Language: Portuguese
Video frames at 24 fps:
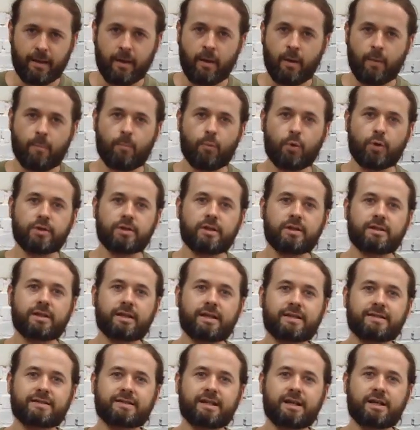Muito
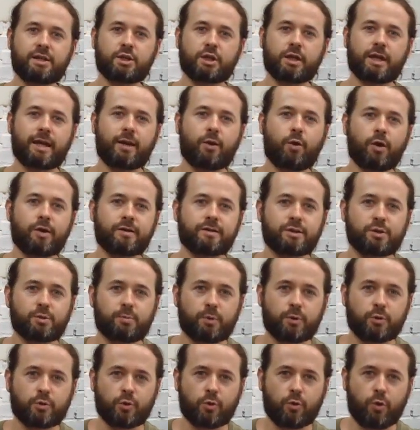interessante, quem gosta de
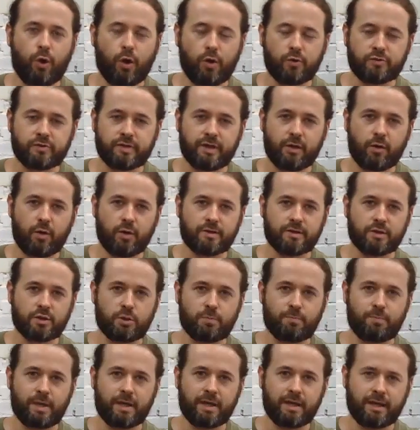protocolos, quem gosta de
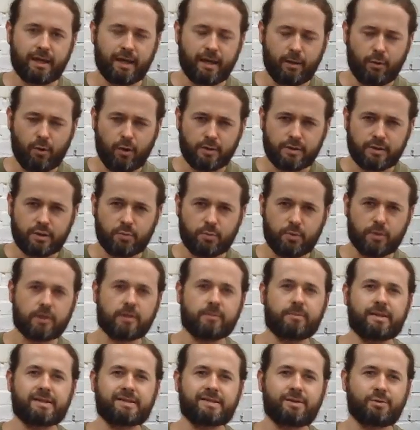PIC, quem gosta de
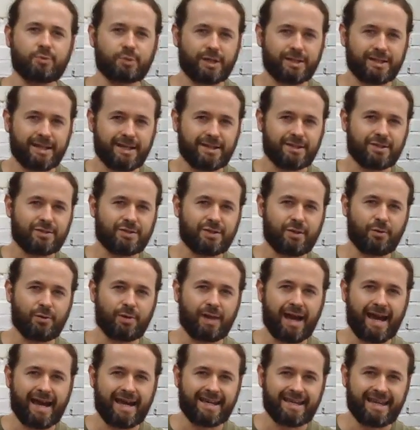programação, já deixa o seu
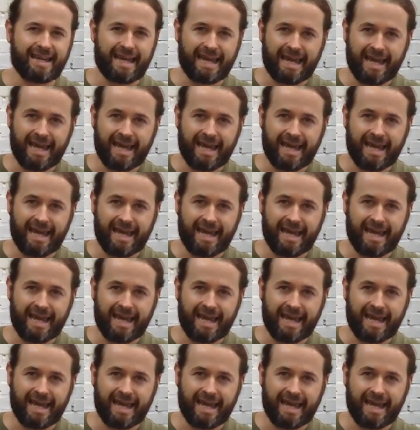like,